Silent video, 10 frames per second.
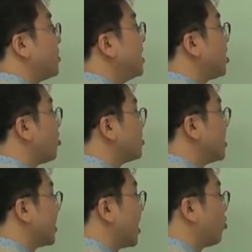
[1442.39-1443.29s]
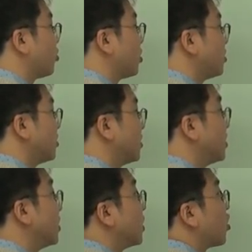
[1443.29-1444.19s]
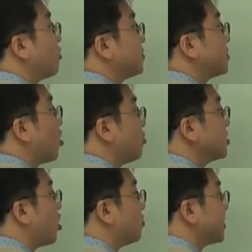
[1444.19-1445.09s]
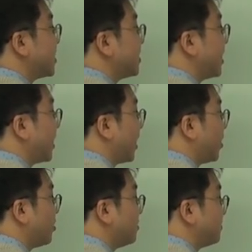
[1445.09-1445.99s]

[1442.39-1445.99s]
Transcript: 비견을 얘기하고요. 겁, 겁은 겁제를 얘기해요.